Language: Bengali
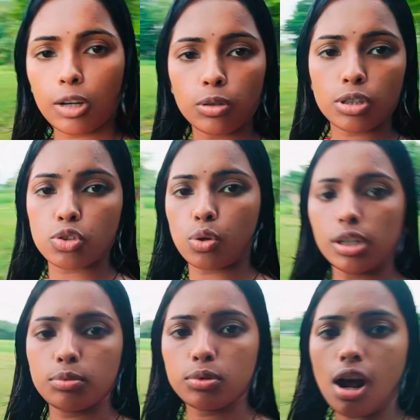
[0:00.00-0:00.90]
দেখো না জলে
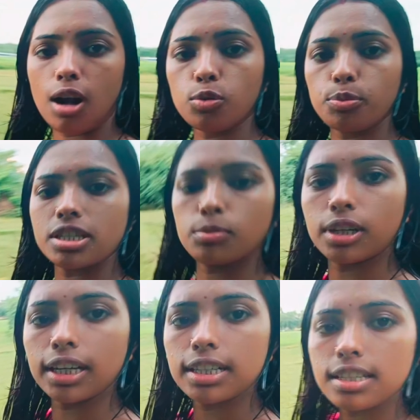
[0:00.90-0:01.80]
পুরো আরও বেশি
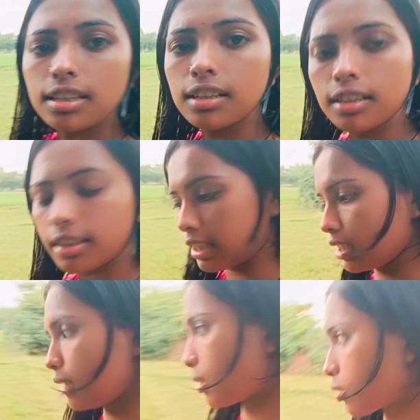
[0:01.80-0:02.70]
ভরে গেছে এই
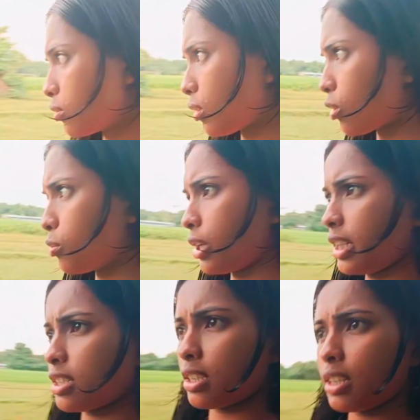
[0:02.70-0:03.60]
এই মাঠগুলো আরও ভরে
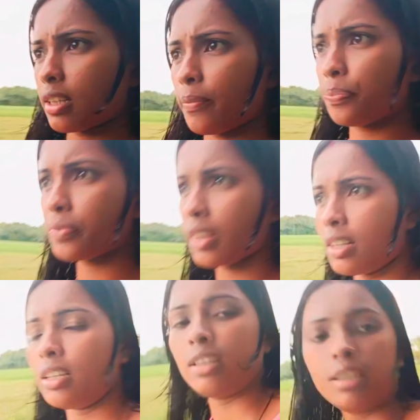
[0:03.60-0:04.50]
গেছে এই দিকটা
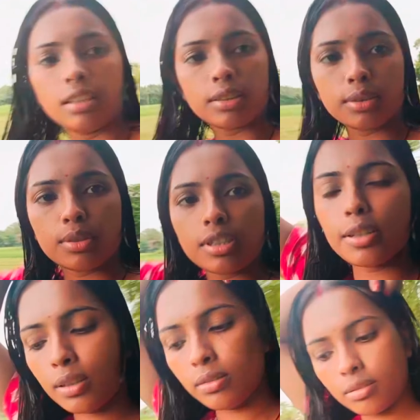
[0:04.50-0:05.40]
তো যাই
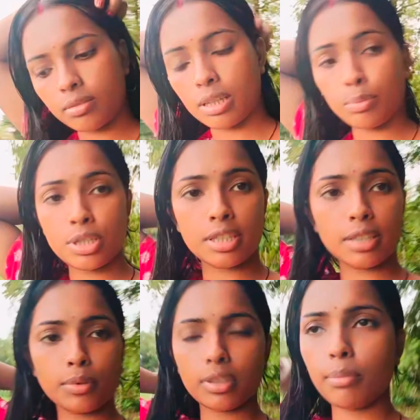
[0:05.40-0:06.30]
হোক এই বৃষ্টির
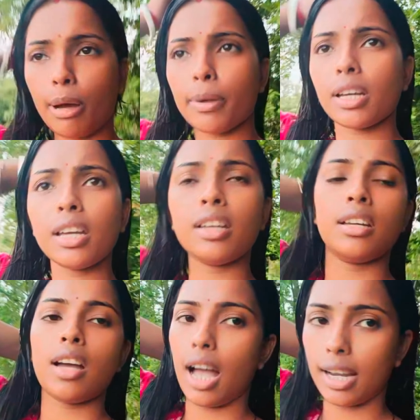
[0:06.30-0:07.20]
মধ্যে পাপাকে
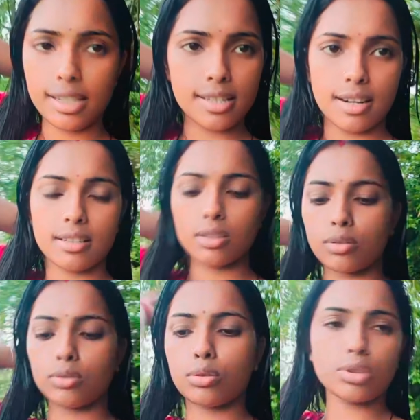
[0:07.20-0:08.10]
আগে স্নান টান ও
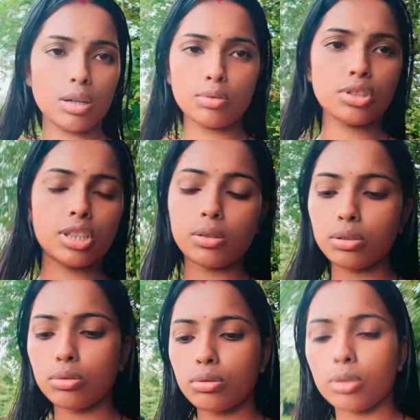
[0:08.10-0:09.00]
তো স্নান করছিলই
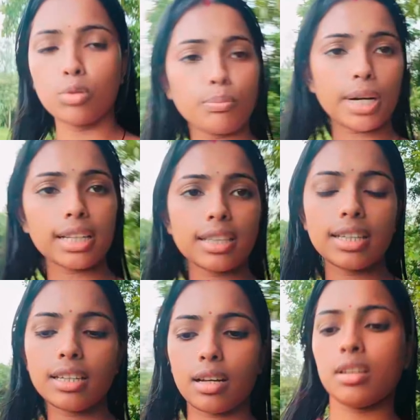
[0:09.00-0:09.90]
তো ওকে ঘুম পাড়াতে
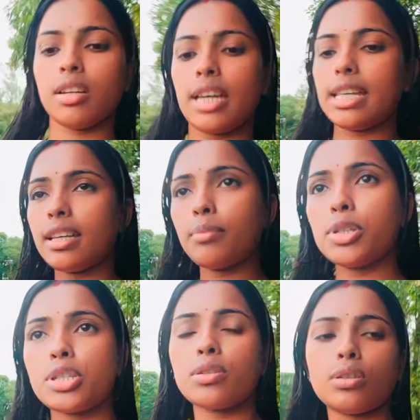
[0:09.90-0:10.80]
গিয়ে না এদিকে
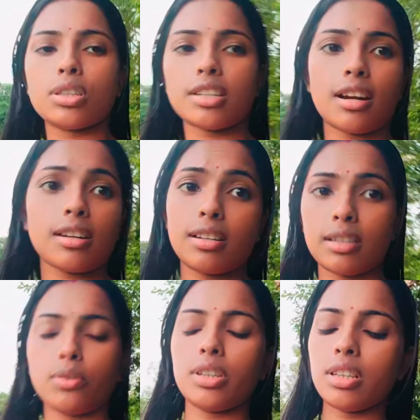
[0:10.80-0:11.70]
বৃষ্টিও হচ্ছে ঠান্ডা ঠান্ডা
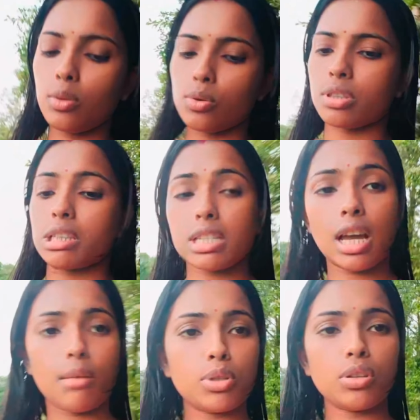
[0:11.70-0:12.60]
ওয়েদার ওর সাথে সাথে
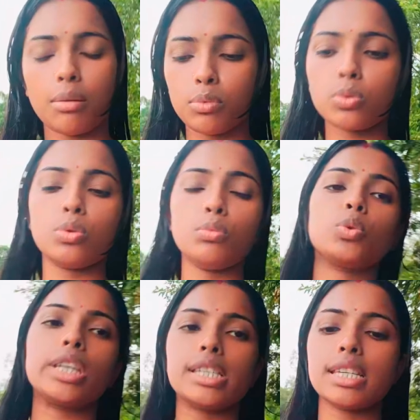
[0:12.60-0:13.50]
আমিও এমন ঘুম
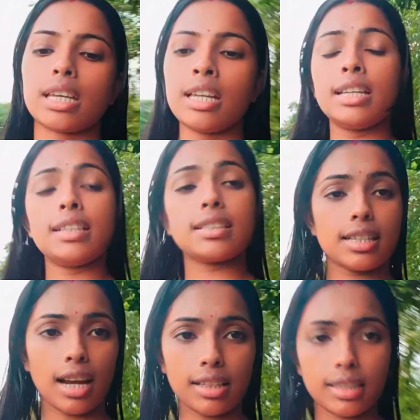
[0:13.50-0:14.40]
দিয়েছি সেই
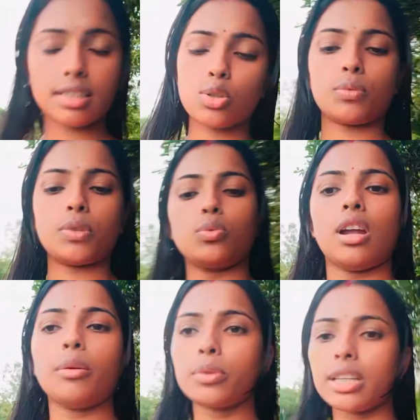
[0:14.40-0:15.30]
সাড়ে তিনটের সময়
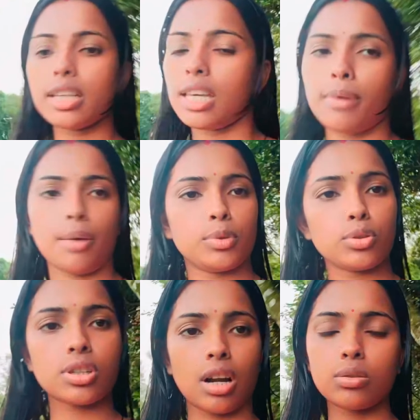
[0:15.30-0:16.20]
উঠলাম উঠে দেখি এবার আমি তো
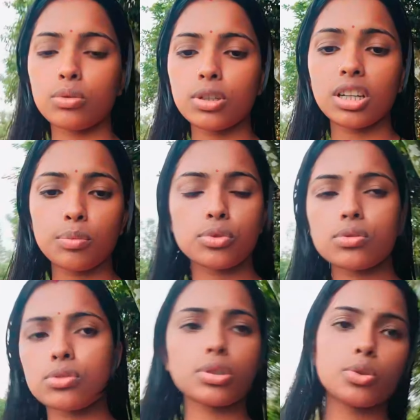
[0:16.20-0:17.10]
স্নানও করিনি পুজো
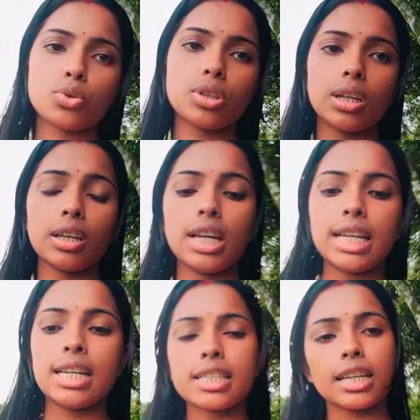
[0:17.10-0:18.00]
টুজো কিচ্ছু দিইনি
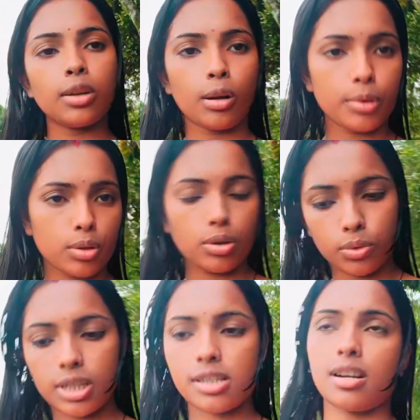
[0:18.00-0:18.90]
সেই ধরপড় করে
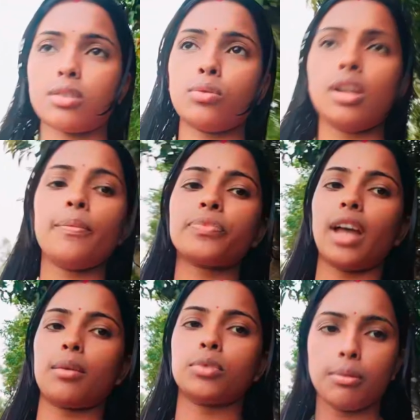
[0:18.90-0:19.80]
উঠে স্নান করলাম
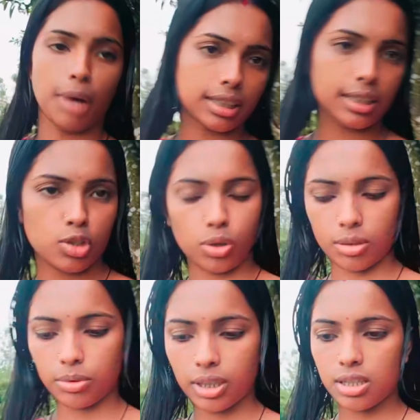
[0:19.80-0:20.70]
তার মধ্যে মাথাটায় চটা
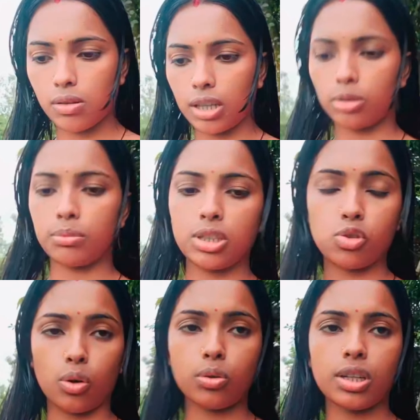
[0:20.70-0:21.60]
পড়ে গেছিলো একদম মানে
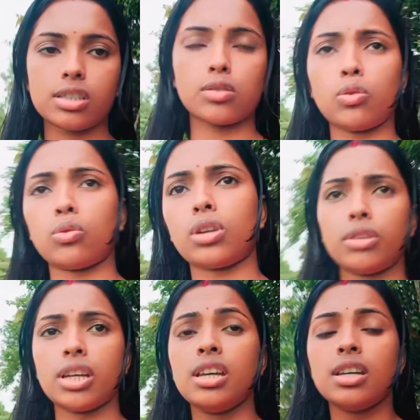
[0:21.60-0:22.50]
জট হয়ে গেছিলো নোংরা
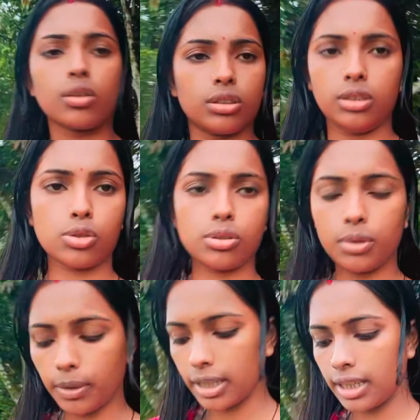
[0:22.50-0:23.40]
হয়ে কদিন তো সময়
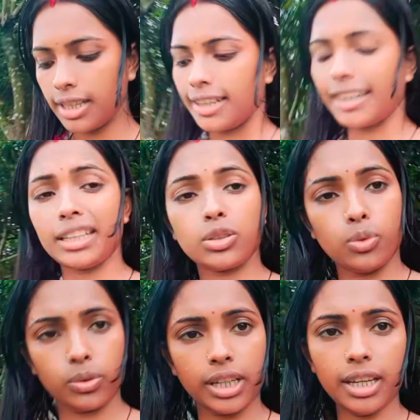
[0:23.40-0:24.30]
পাইনি এই তো
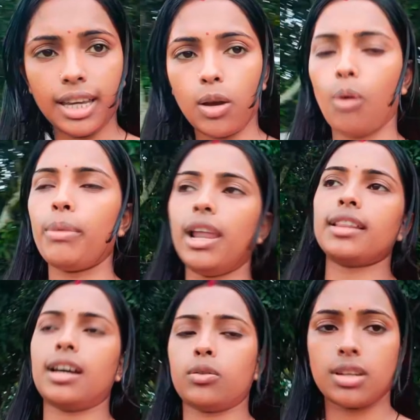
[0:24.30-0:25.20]
উঠে এই অবেলায়
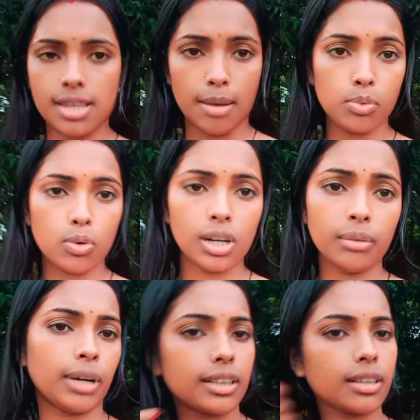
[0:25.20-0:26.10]
দেখো না শ্যাম্পু করলাম
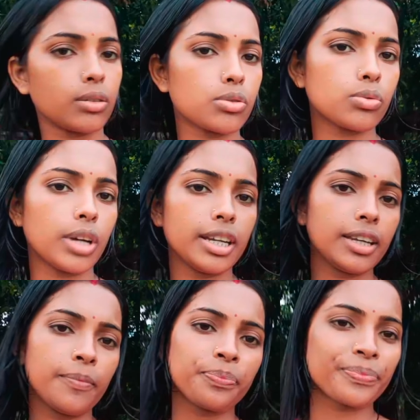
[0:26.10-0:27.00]
মাথাটা কোনো শুকায়নি
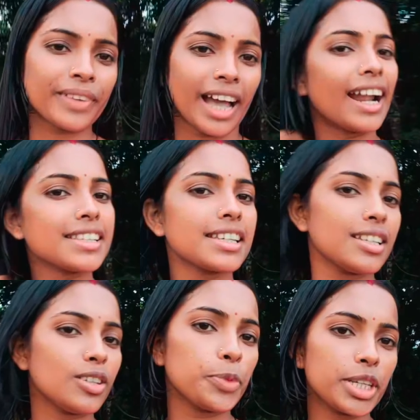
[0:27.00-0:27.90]
আর আজকে
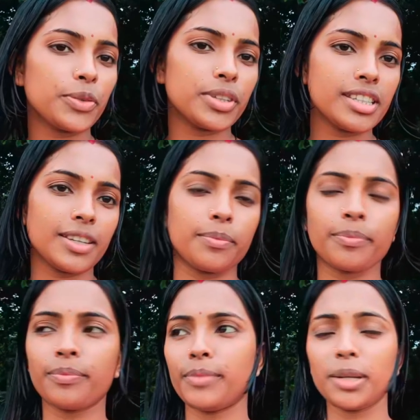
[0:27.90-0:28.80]
জানো আমি কি করেছি
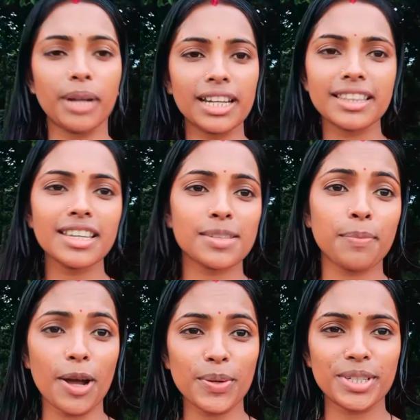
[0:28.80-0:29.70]
মানে বাড়িতেই
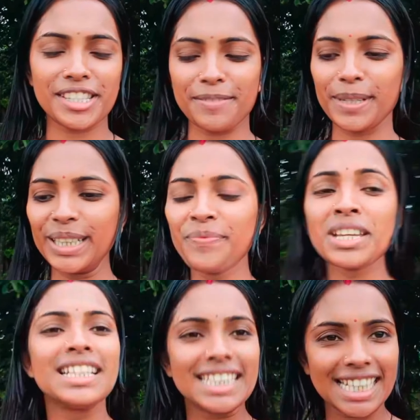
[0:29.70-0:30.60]
স্পা করেছি মানে
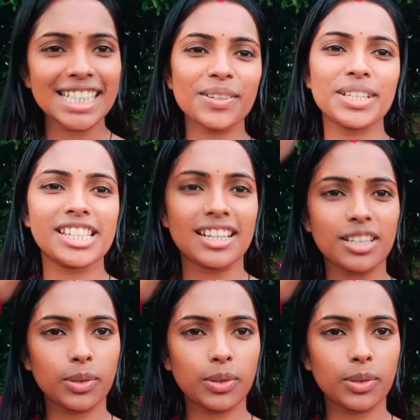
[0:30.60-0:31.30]
চেষ্টা করেছি আর কি